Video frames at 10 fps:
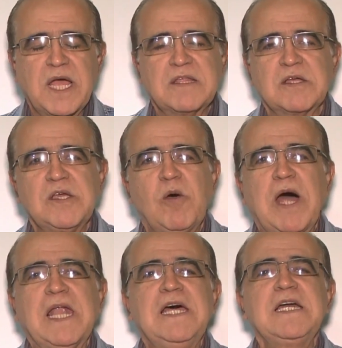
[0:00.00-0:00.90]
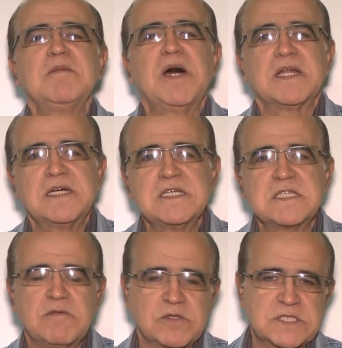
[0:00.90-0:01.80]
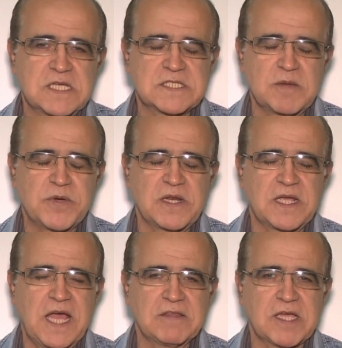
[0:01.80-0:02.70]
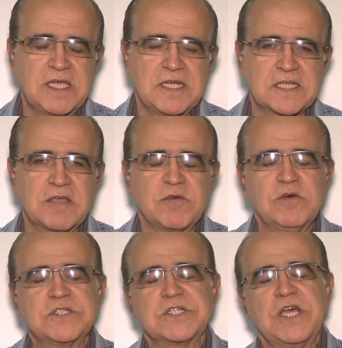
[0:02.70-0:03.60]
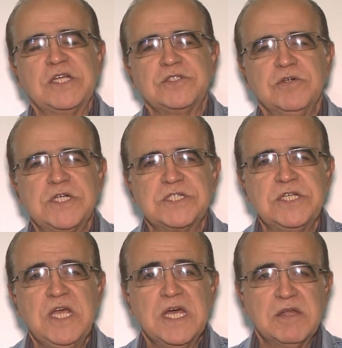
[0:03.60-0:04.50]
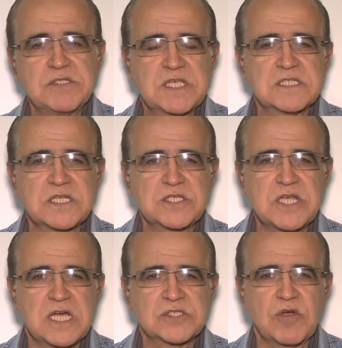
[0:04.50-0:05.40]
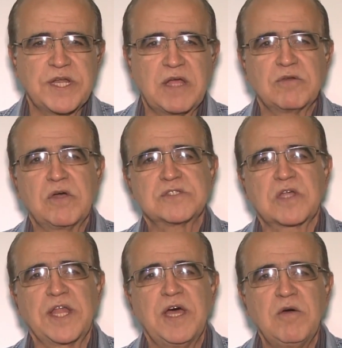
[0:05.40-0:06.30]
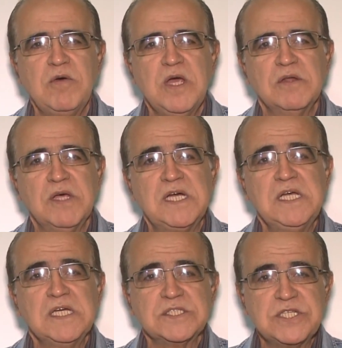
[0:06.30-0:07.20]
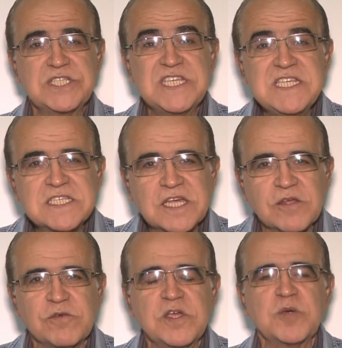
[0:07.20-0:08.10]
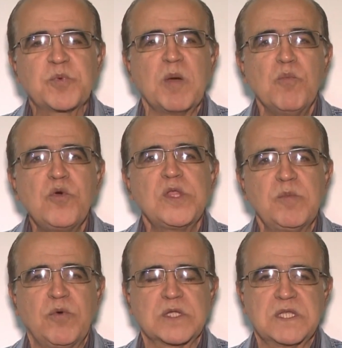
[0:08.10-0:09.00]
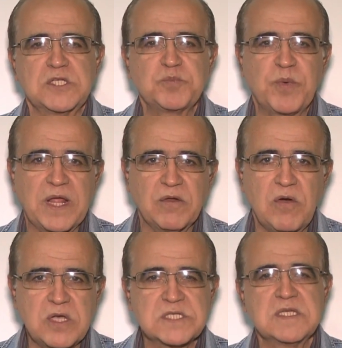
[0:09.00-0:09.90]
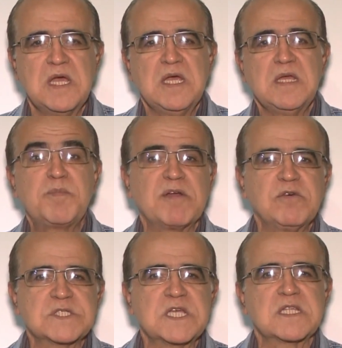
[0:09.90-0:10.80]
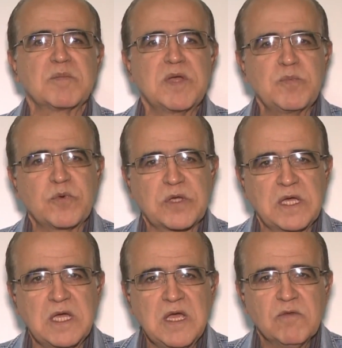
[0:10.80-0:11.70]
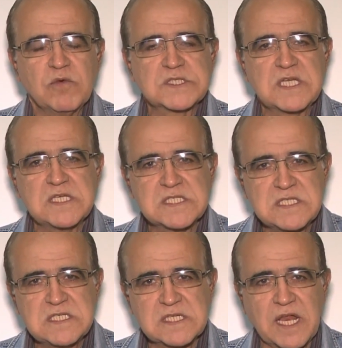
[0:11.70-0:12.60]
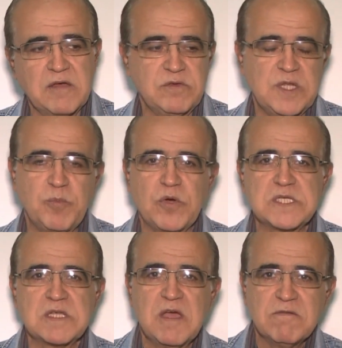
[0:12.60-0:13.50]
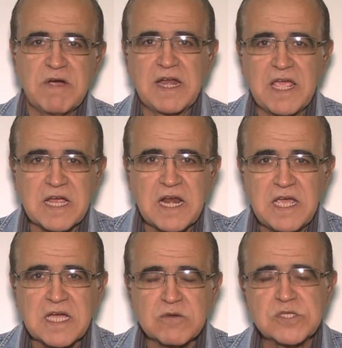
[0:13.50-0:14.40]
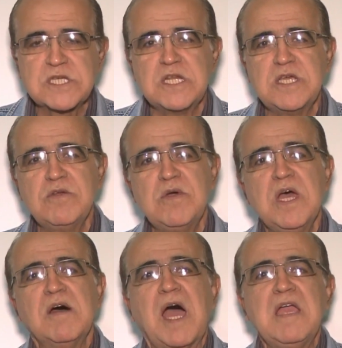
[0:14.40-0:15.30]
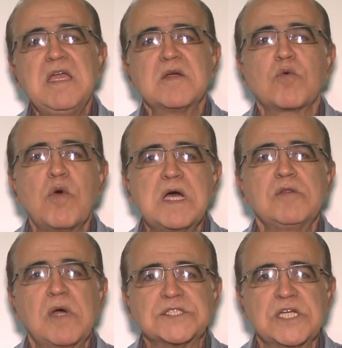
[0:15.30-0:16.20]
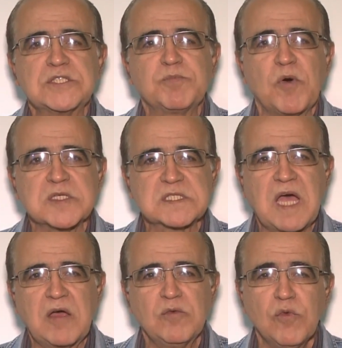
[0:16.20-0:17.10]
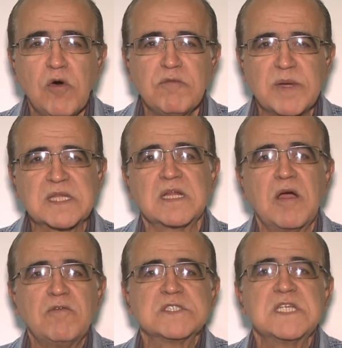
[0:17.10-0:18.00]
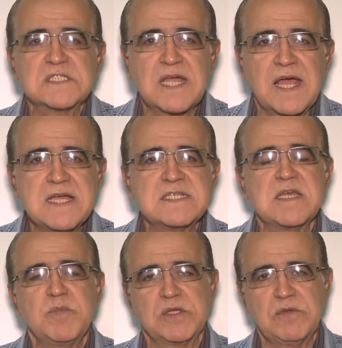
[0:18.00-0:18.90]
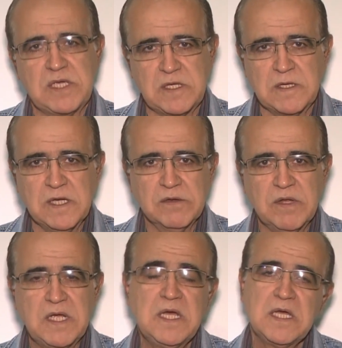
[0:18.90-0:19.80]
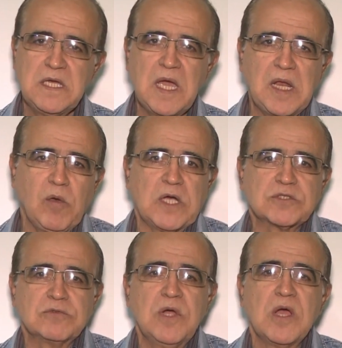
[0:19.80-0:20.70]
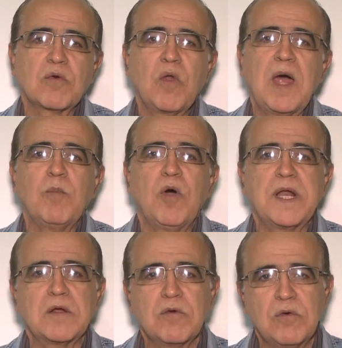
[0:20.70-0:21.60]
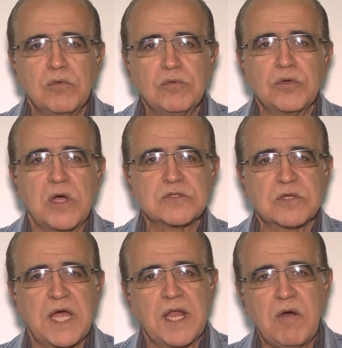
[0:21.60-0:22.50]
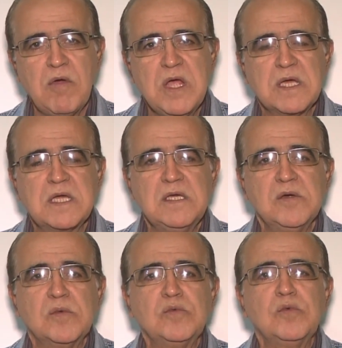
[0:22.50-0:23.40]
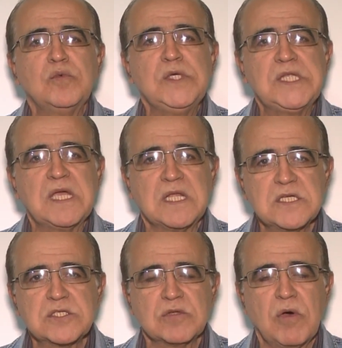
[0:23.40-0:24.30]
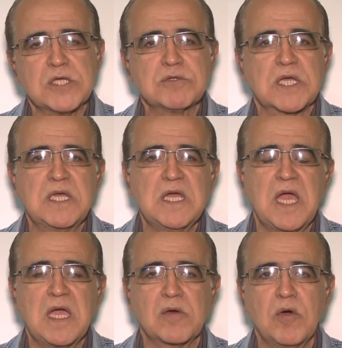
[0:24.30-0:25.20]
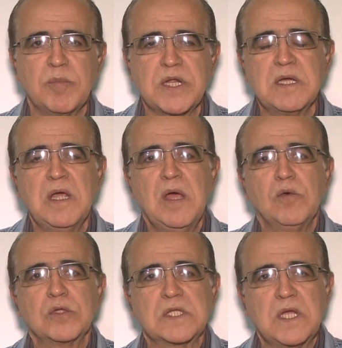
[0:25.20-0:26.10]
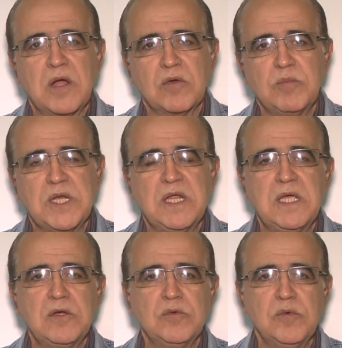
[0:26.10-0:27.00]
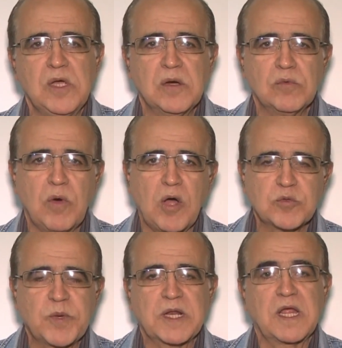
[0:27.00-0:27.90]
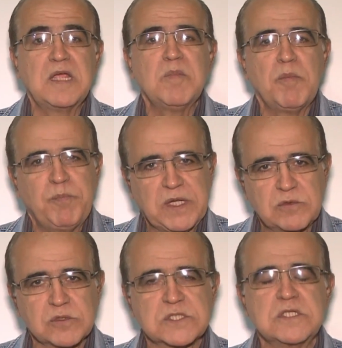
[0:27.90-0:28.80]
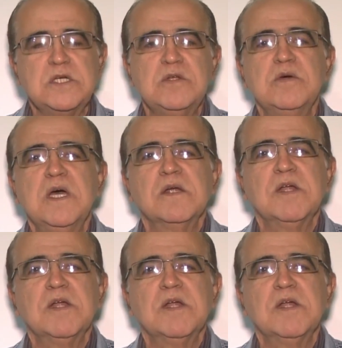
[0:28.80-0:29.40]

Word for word: obrigado aí ao Alan Guimarães e a você sempre ligado aqui na TV Hoje e Rede Hoje. Não esqueça de se acionar o nosso canal, né? de se inscrever, porque é muito importante para nós e para você também, porque você se inscreve, depois vai lá e clica no sininho, aí quando a gente postar um novo material, você estará recebendo aí. Né? E é lógico, colabora com o nosso canal, que o um interesse nosso aqui é cobrir o Triângulo Mineiro, o Alto Paranaíba, patrocínio,